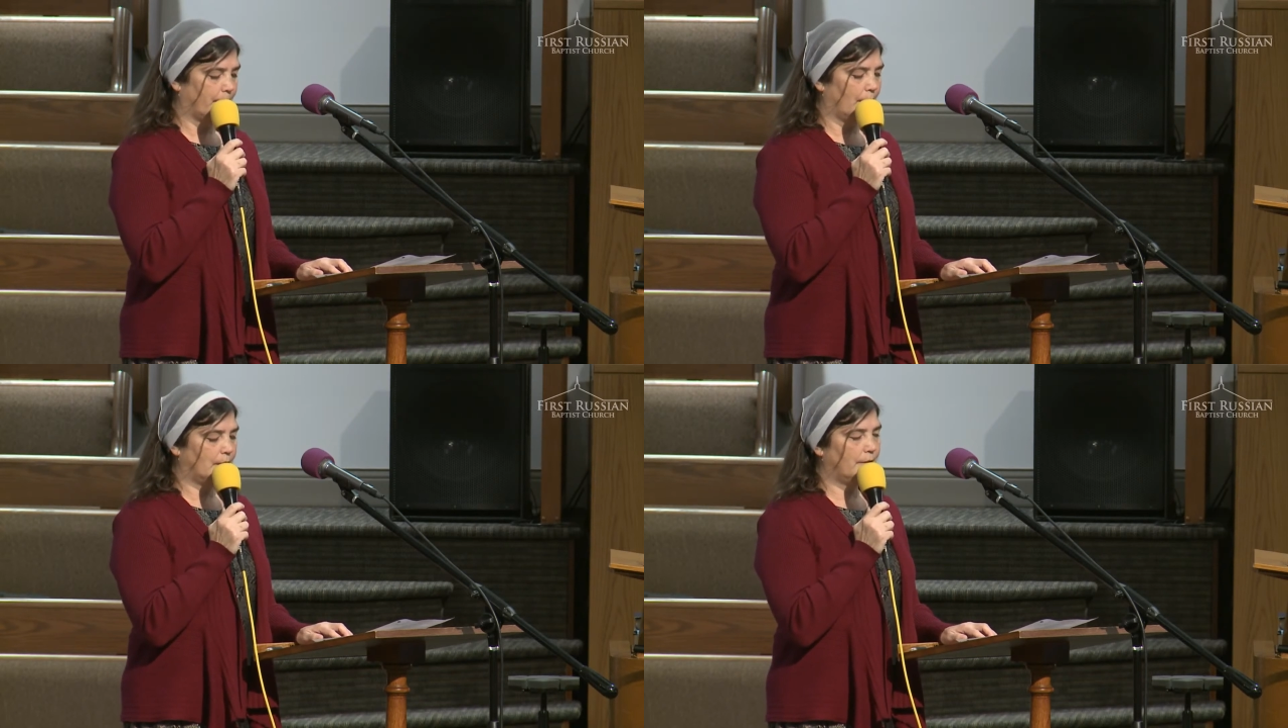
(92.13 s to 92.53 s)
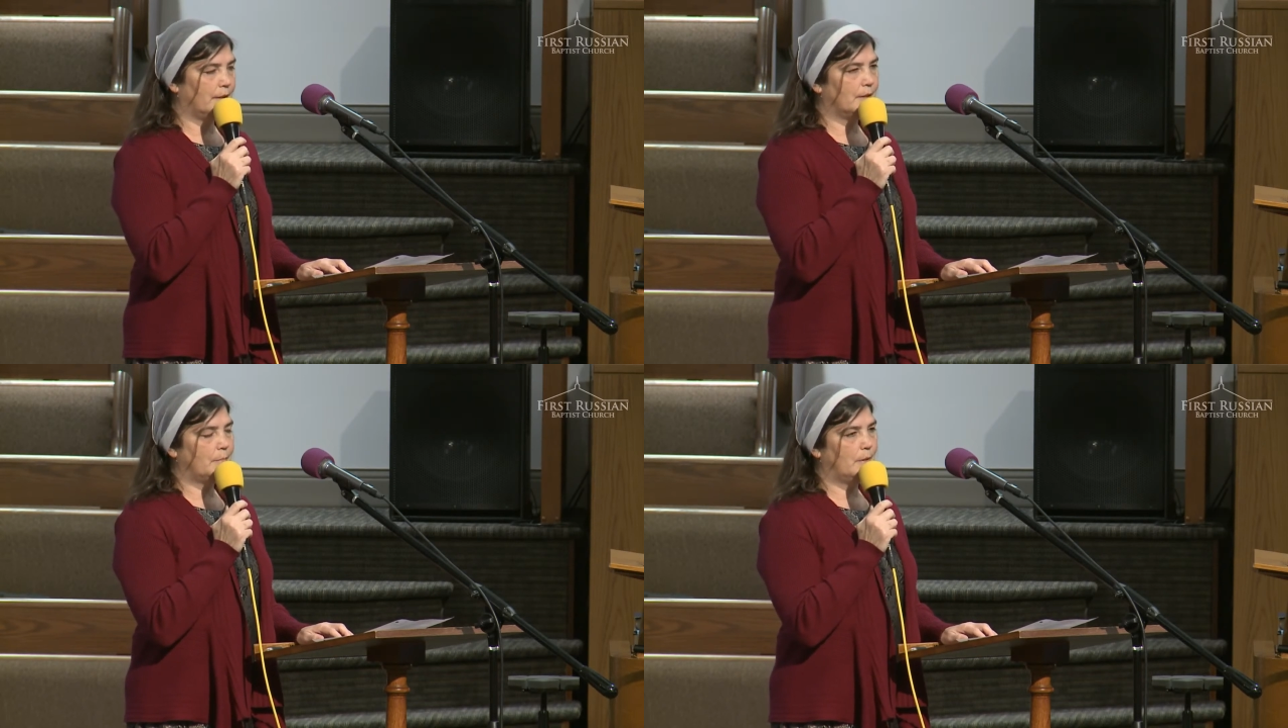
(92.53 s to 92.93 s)

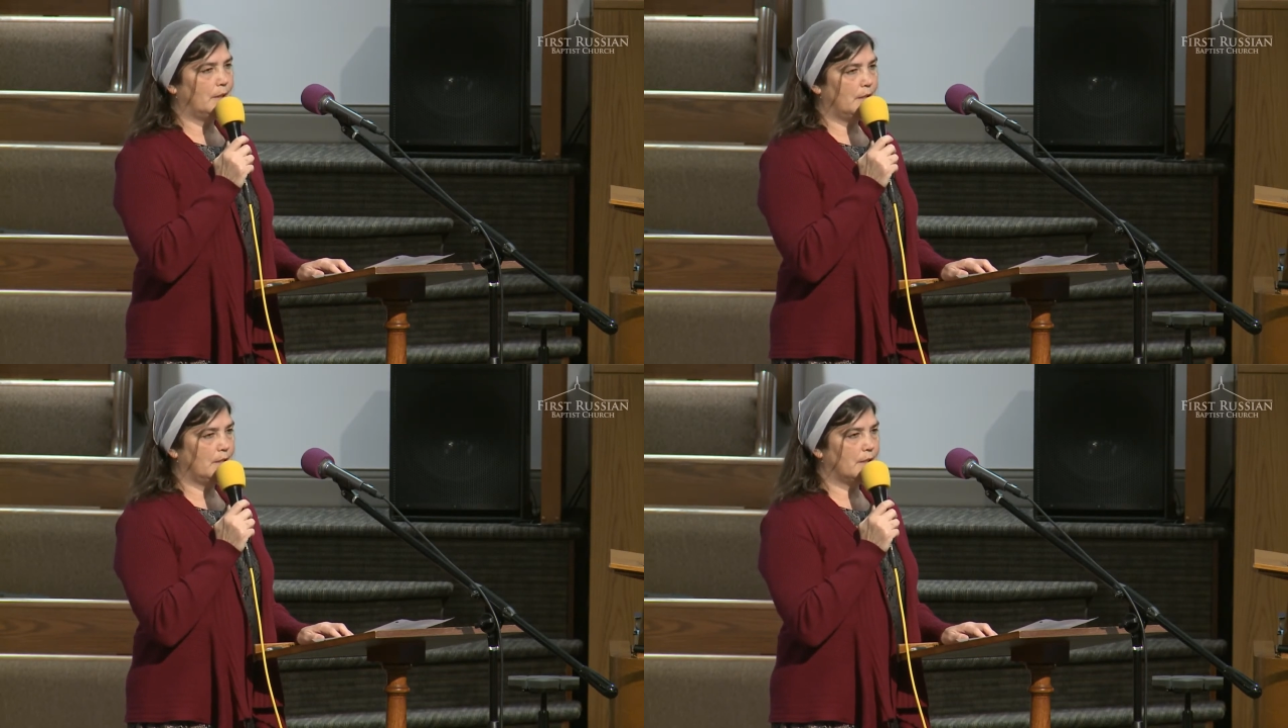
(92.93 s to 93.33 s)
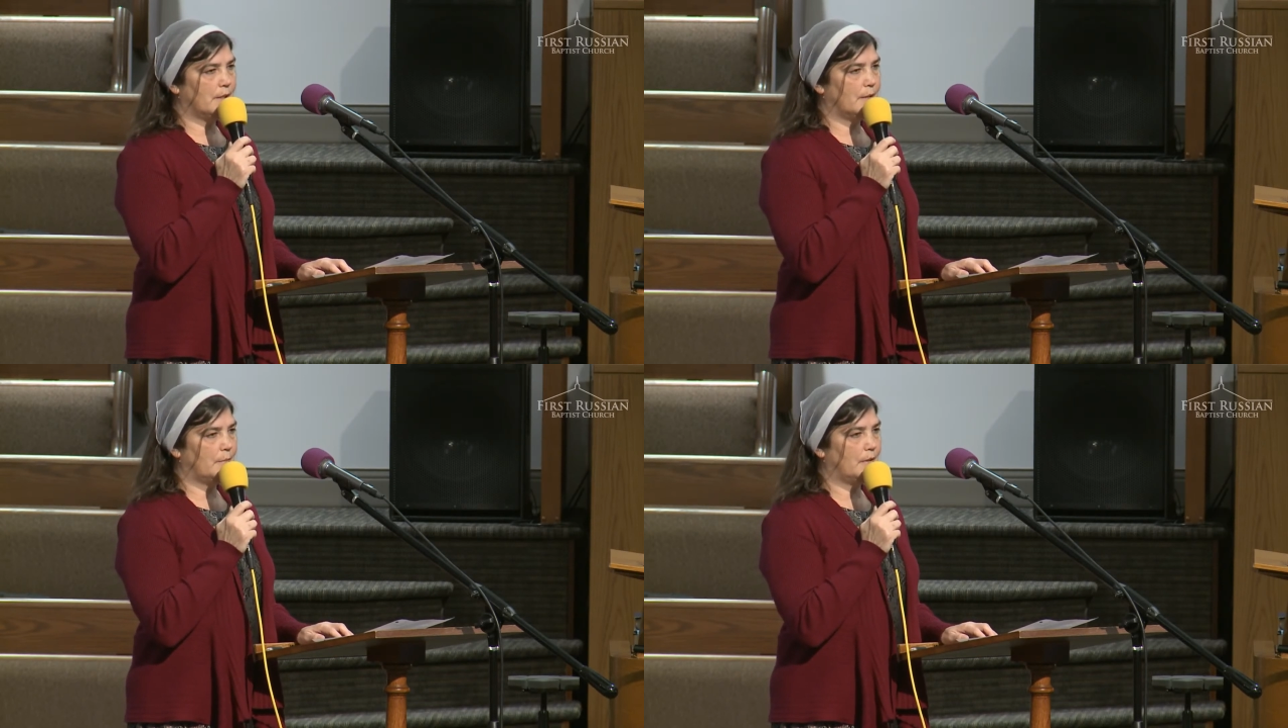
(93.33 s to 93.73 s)
Ответ мы
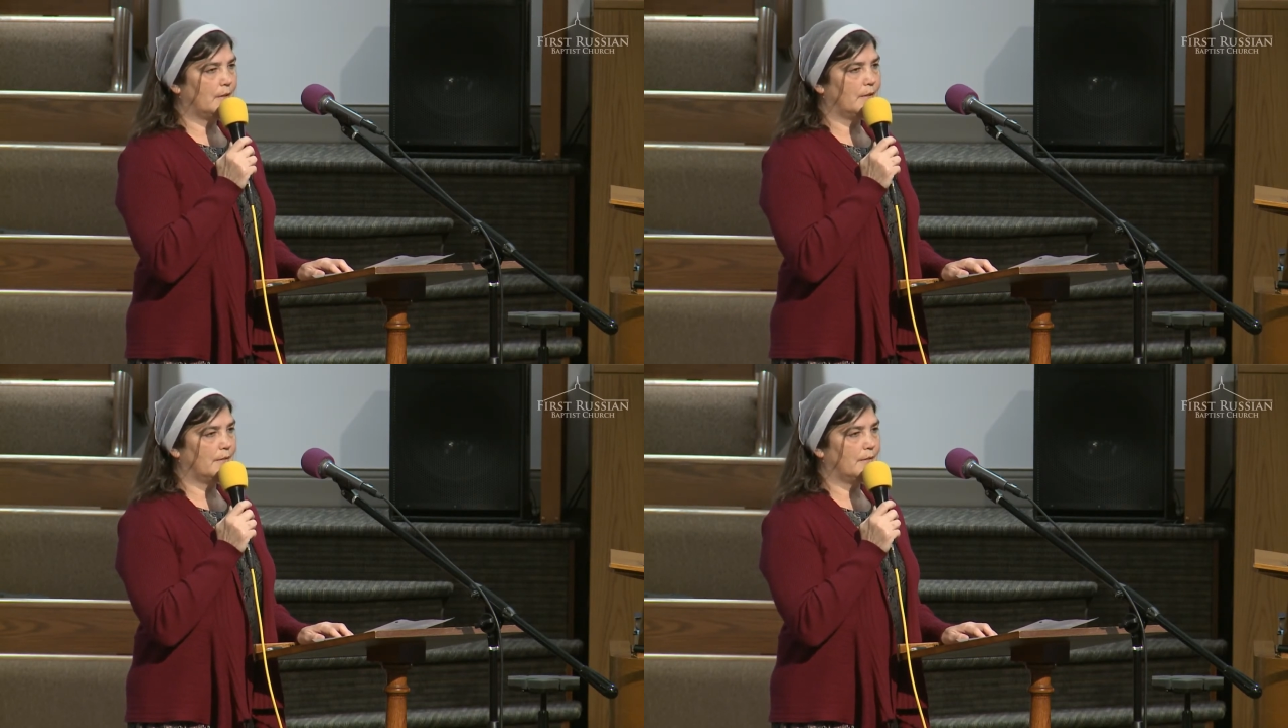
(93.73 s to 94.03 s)
ищем,